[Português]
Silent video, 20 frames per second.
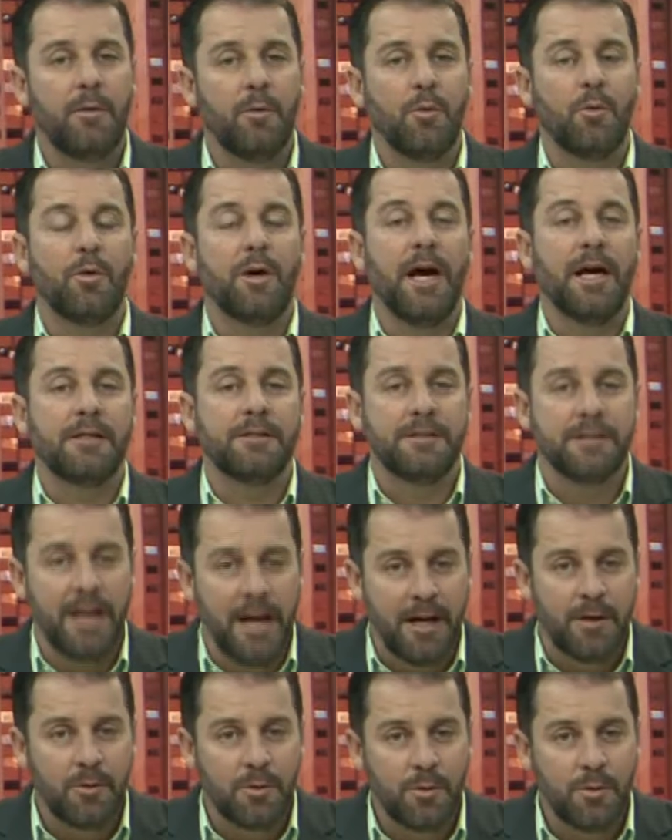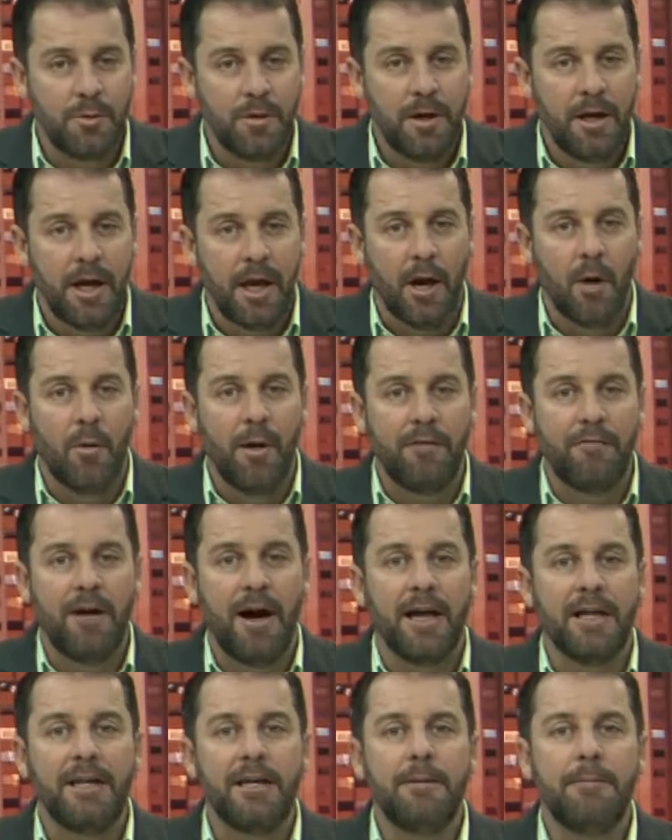o lugar certo é o
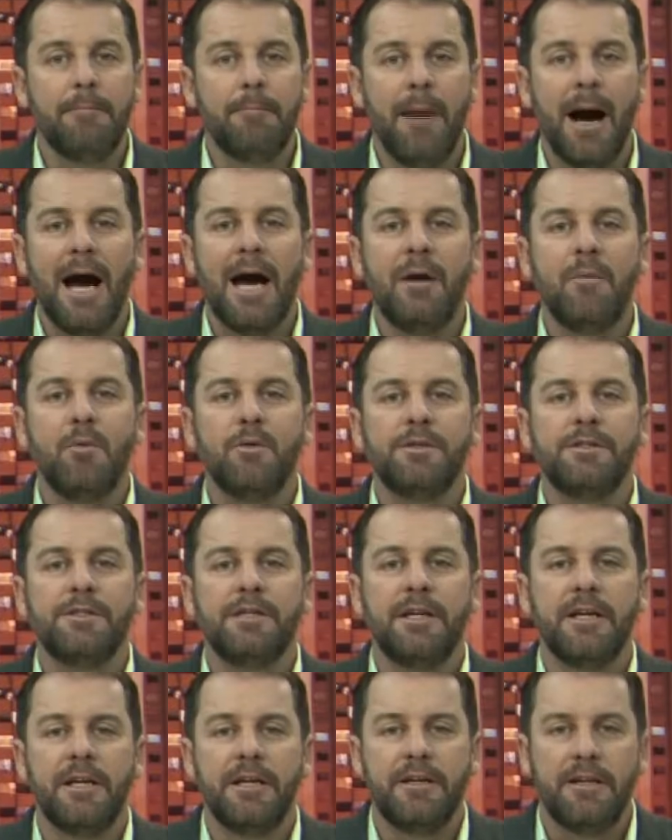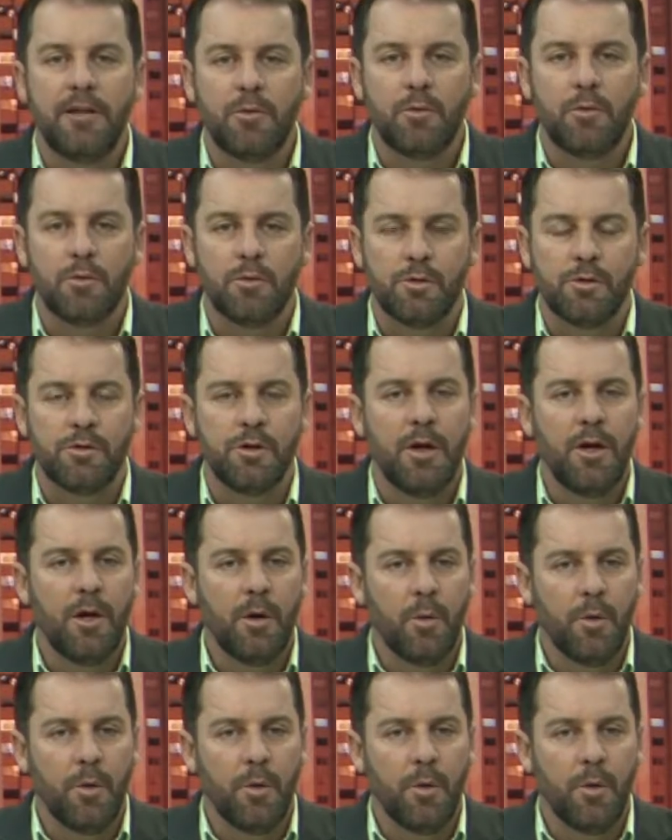Havaí Mármores e Granitos.